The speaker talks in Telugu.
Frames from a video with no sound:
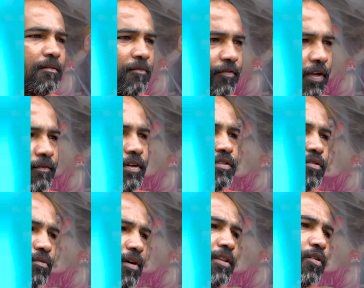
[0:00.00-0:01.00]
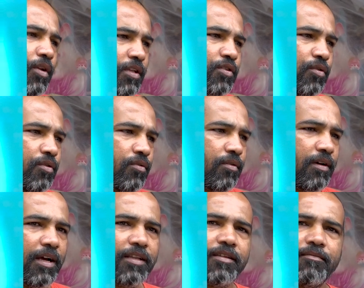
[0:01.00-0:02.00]
ఫిఫ్టీన్ ఫీట్స్ అది కూడా తీసుకుంటారు
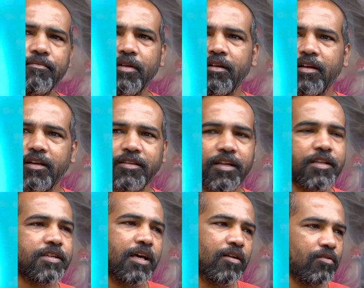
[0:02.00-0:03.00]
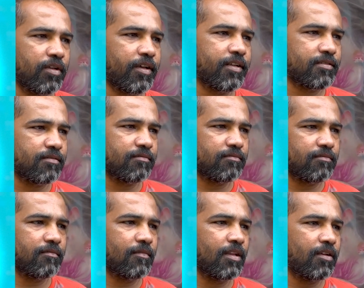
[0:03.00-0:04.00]
అయితే ఇద్దరిది చాలా ఉంది క్రేజ్
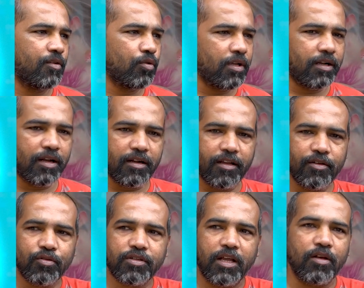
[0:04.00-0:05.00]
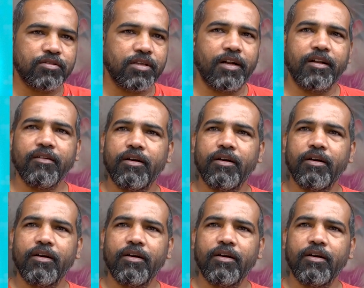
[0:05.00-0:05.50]
యూత్ ఎట్లా అంటే యూత్ చాలా వస్తారంటే